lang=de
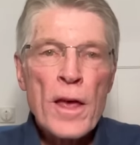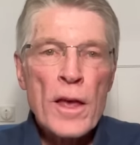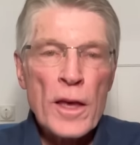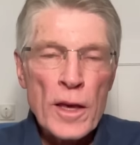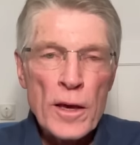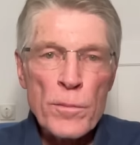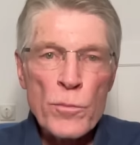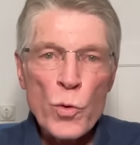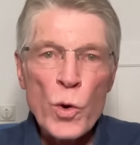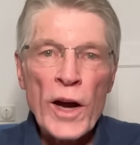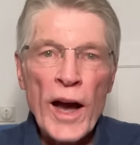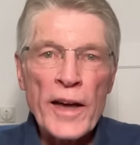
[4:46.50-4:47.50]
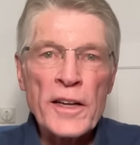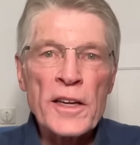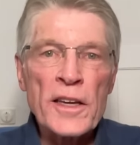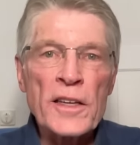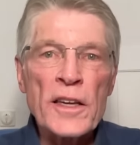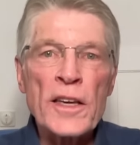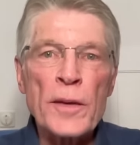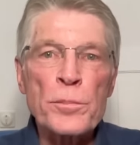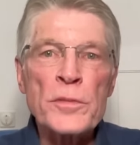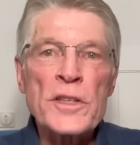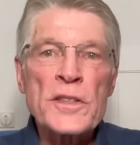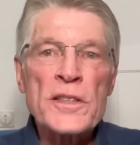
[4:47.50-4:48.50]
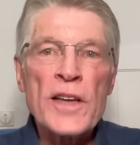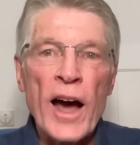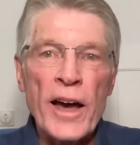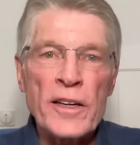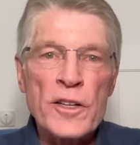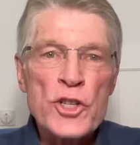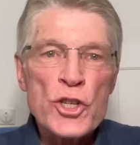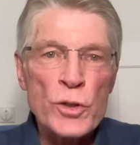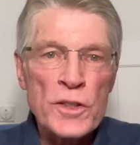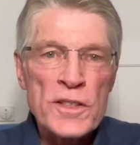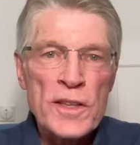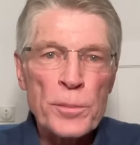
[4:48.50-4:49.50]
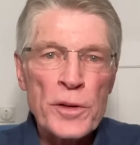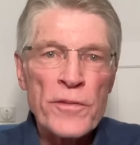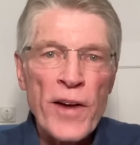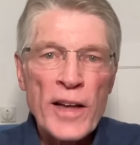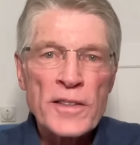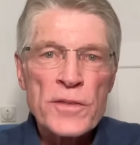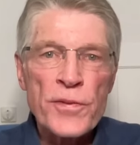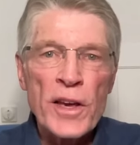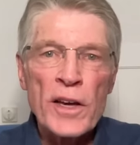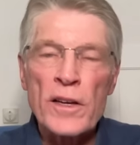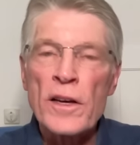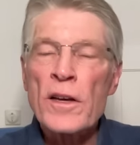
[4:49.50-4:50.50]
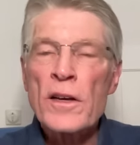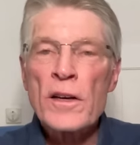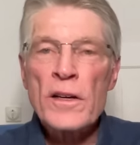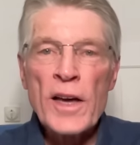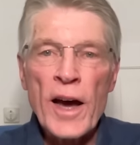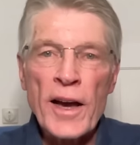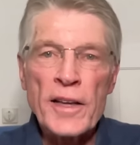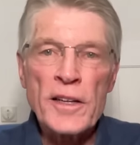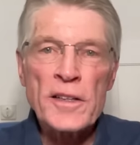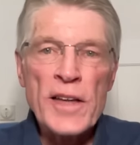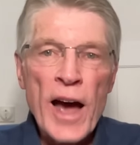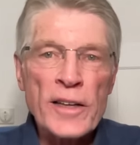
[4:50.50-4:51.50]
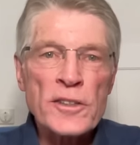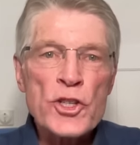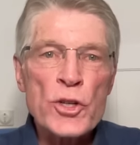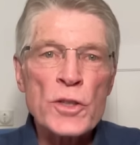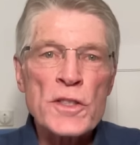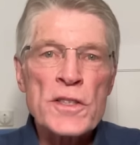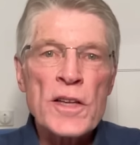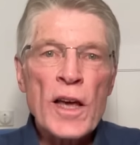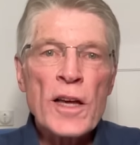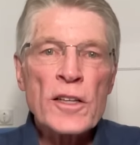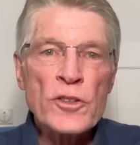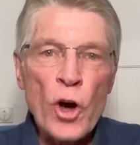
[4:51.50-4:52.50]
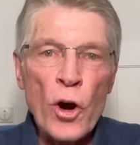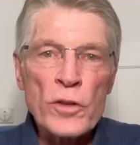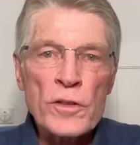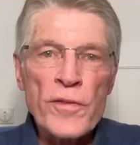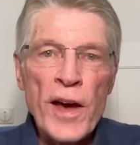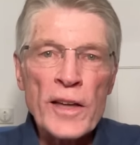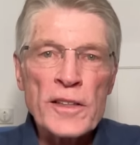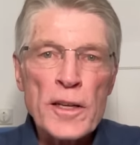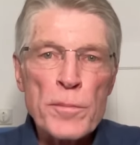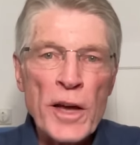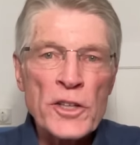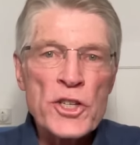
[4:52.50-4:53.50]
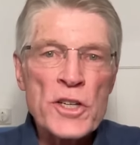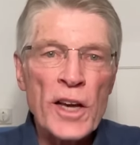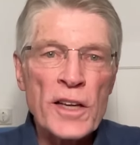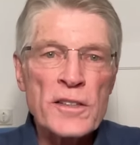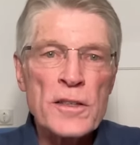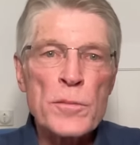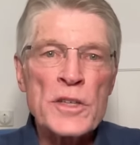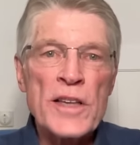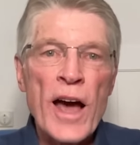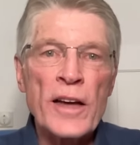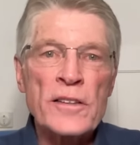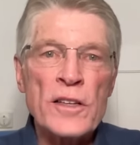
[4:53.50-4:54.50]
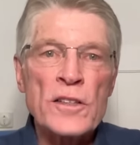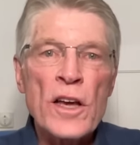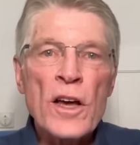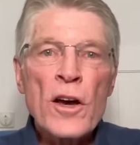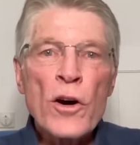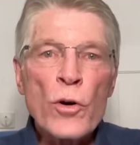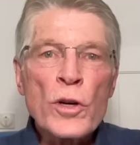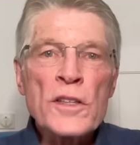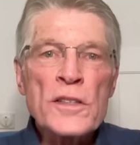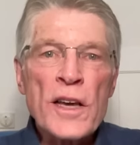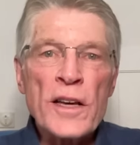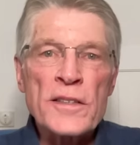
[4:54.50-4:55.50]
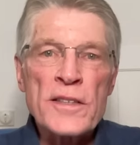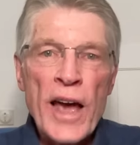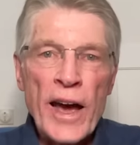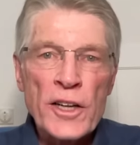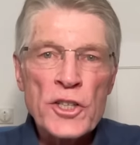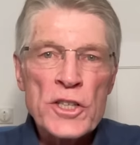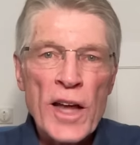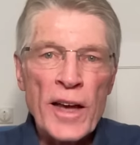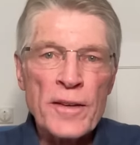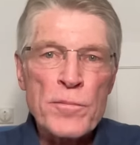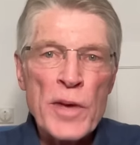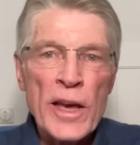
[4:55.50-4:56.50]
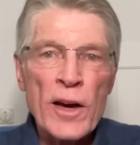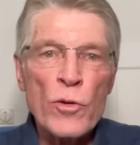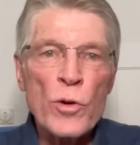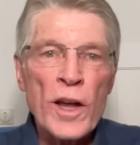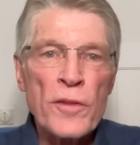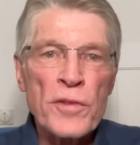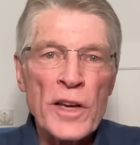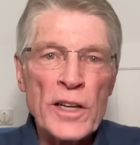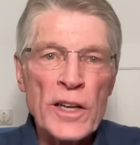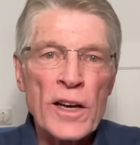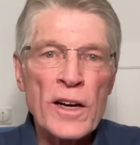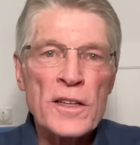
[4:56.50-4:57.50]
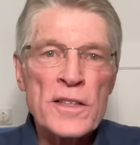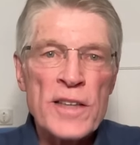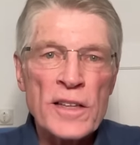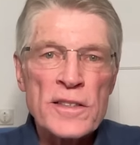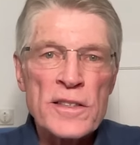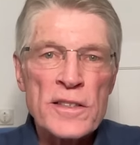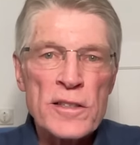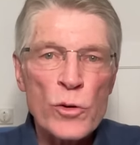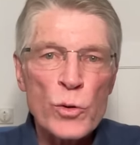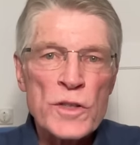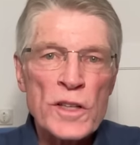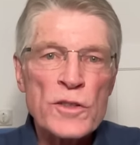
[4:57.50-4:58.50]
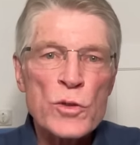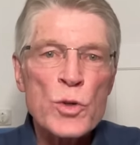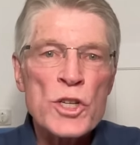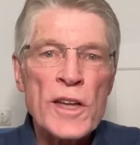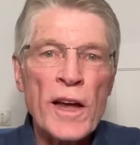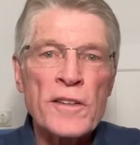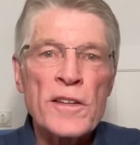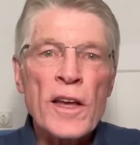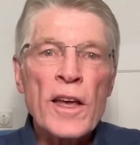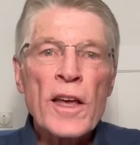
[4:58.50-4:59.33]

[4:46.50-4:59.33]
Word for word: Im Ukraine-Krieg gibt es keinen Schutz der Privatsphäre, keinen Datenschutz, dort werden die Menschenrechte missachtet und es herrscht ein mehr oder weniger gesetzesloser Zustand,